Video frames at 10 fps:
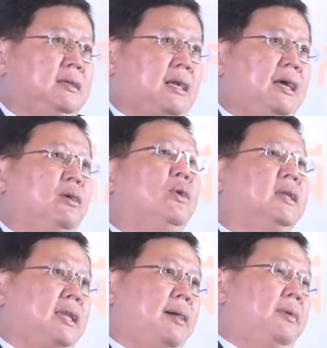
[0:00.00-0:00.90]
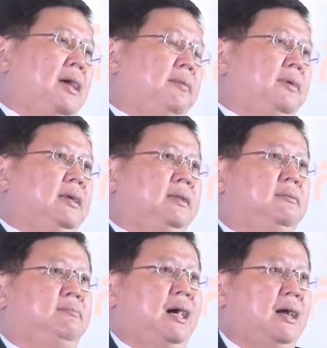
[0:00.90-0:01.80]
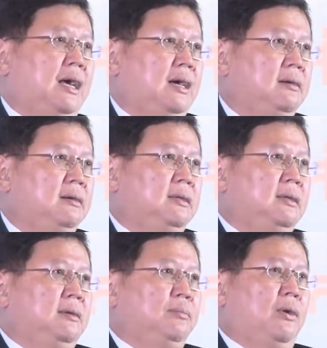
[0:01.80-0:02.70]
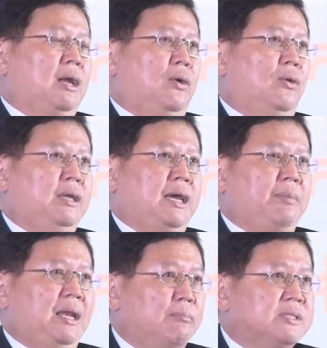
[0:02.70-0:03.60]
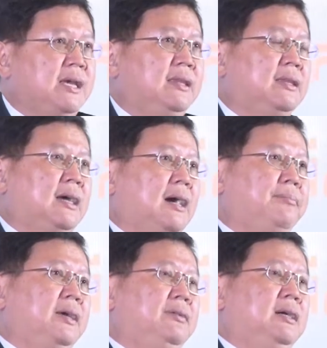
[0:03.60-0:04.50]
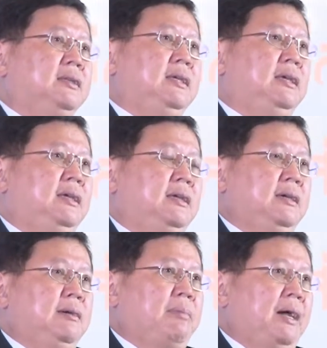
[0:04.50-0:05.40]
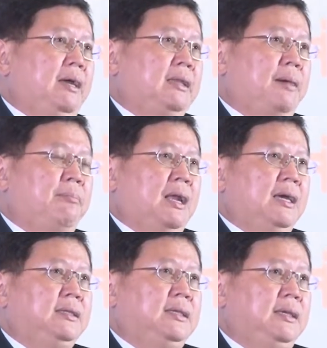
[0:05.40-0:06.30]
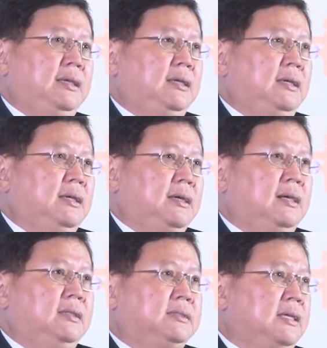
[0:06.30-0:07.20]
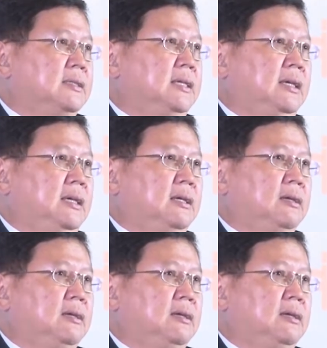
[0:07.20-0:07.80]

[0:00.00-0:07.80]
ใครควรจะทำอะไรไม่นั้นบางครั้งพวกเราก็อยากไปล้ำเส้นนะครับในเรื่องที่ไปทำอะไรที่เกินสิ่งที่